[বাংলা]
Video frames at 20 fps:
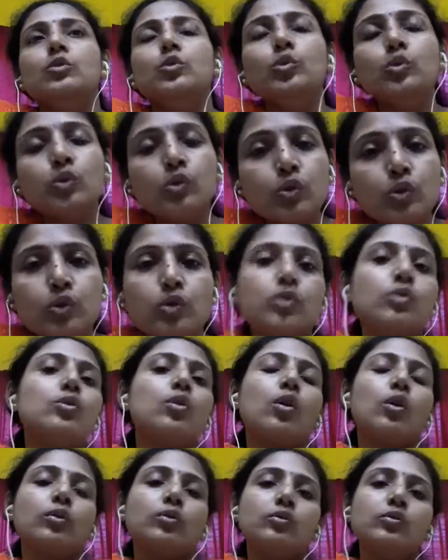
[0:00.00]
উচ্চ
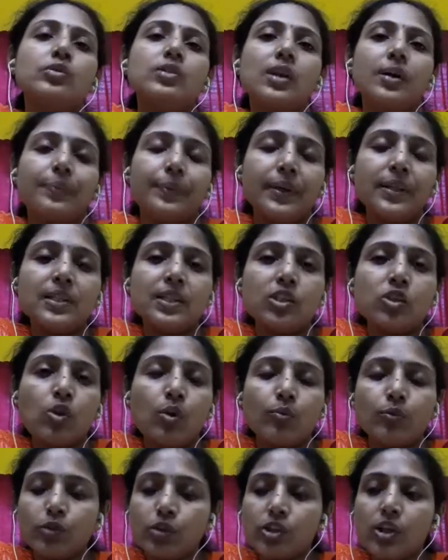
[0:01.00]
রক্তচাপে যে
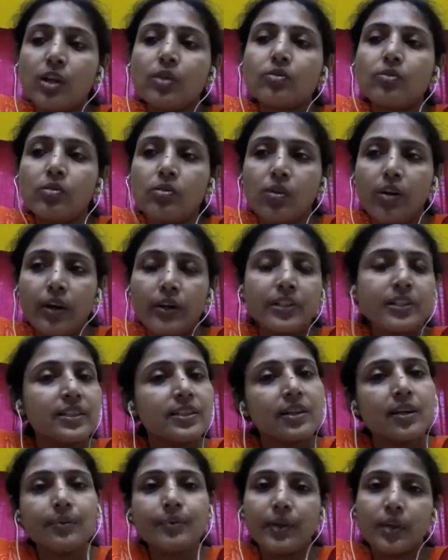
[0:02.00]
সমস্যাগুলো হয়
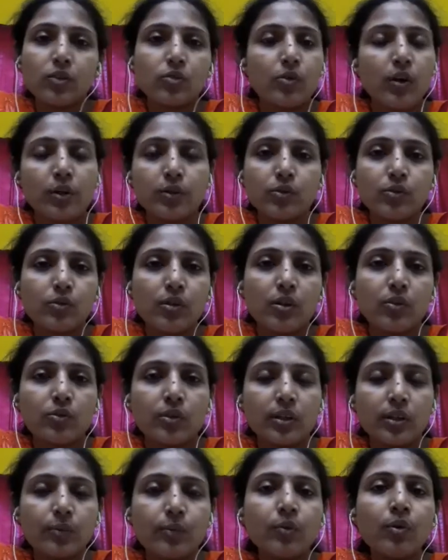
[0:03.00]
সেটা আমি একটু আলোচনা
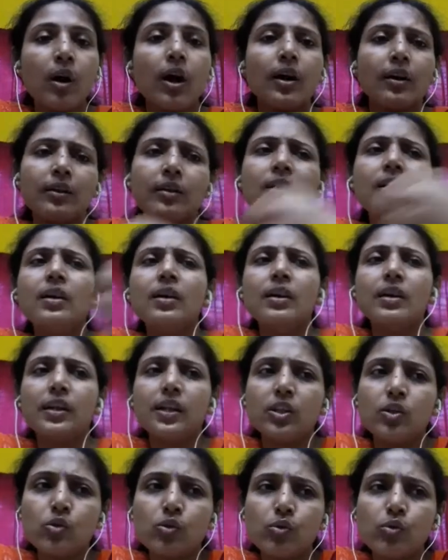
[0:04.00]
করে নেব আর
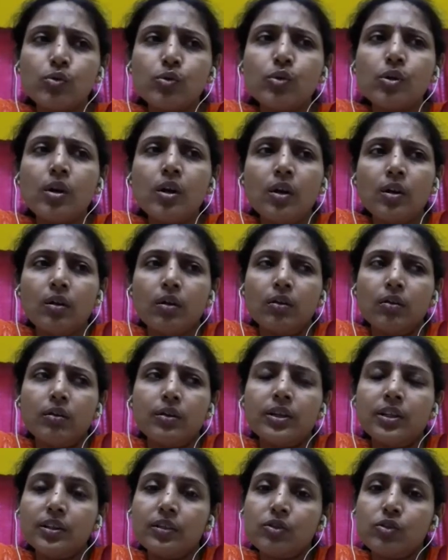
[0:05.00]
কিছু
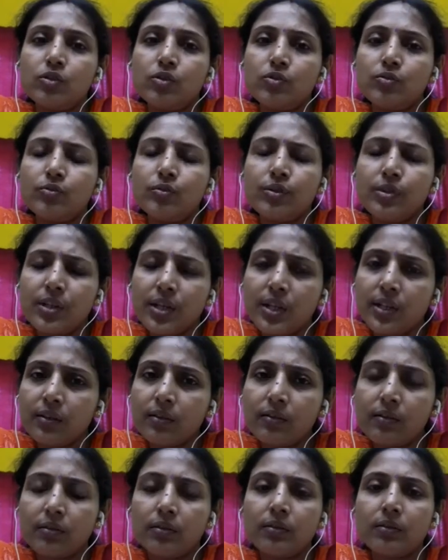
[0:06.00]
হৃদ হৃদ
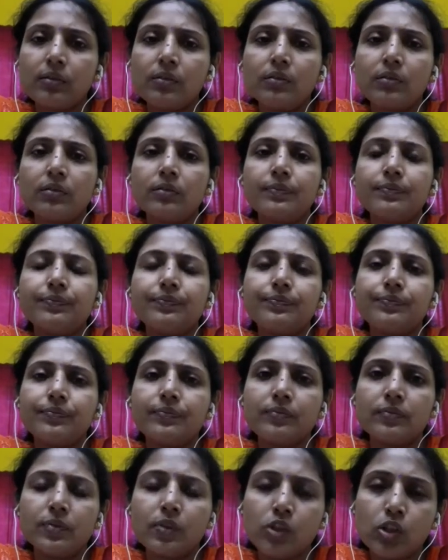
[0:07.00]

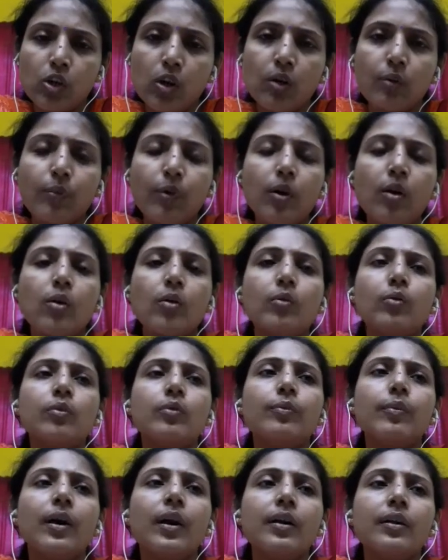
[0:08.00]
সংবহন
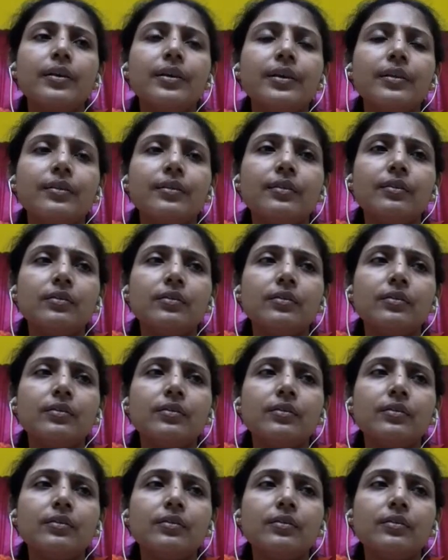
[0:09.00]
বা হৃদ